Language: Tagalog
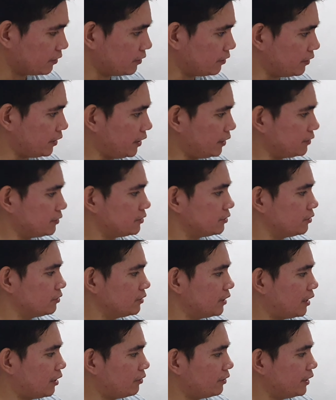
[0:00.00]
Right. So,
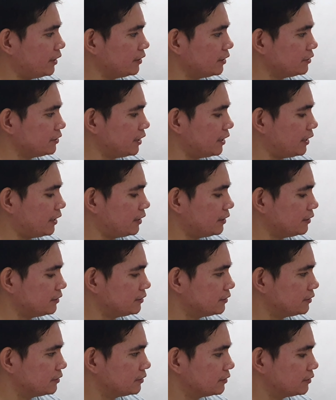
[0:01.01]
nakakonect na siya.
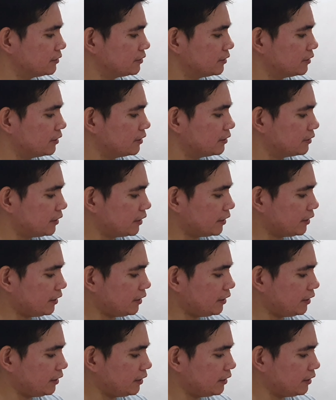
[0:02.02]

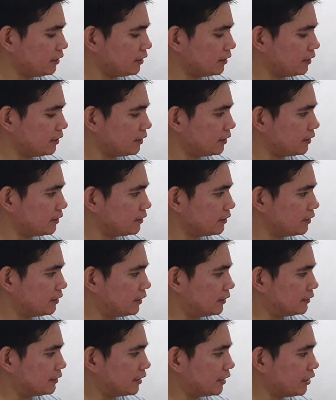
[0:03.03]
Naging... Uh,
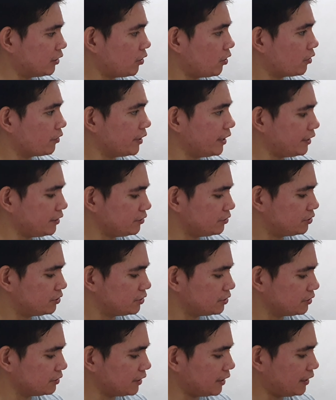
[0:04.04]
naging
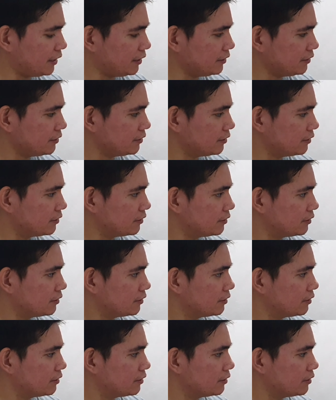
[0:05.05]
orange na.
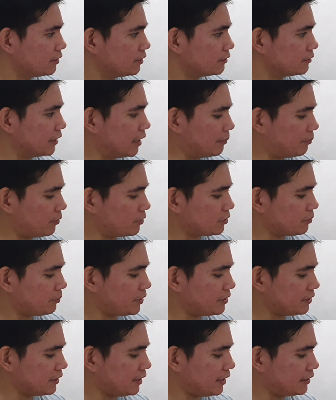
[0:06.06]
Tapos
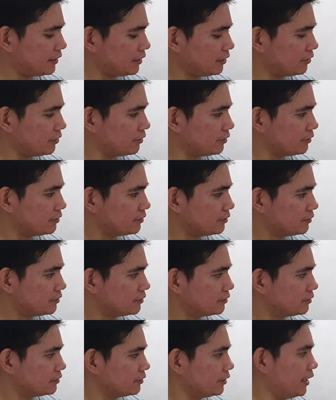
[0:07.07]
press na natin to.
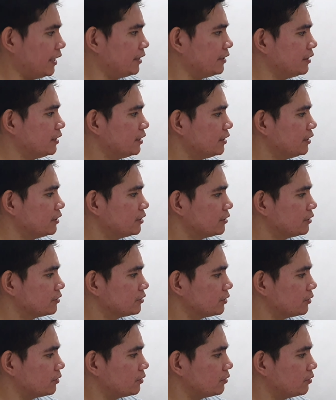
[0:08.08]
Ayan.
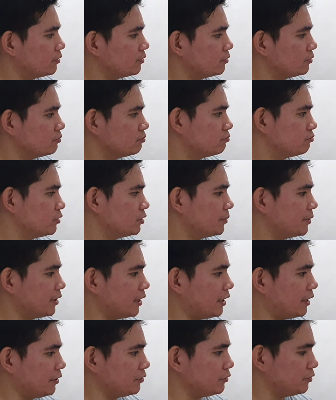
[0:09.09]
So, ba
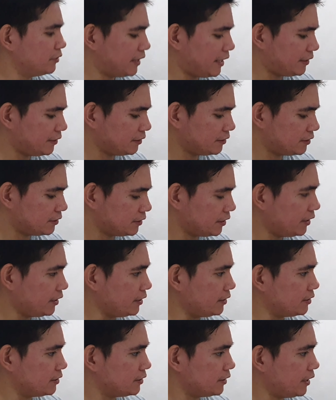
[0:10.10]
tayo? United
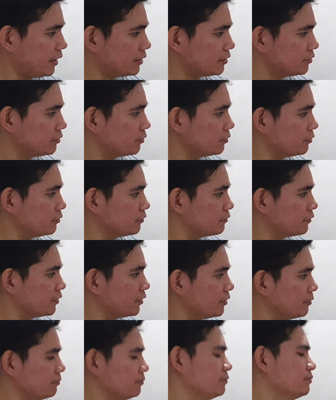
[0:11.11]
States, X to
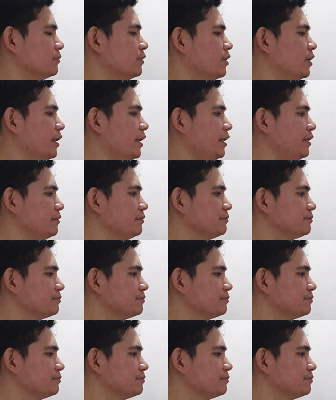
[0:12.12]
confirm. Okay.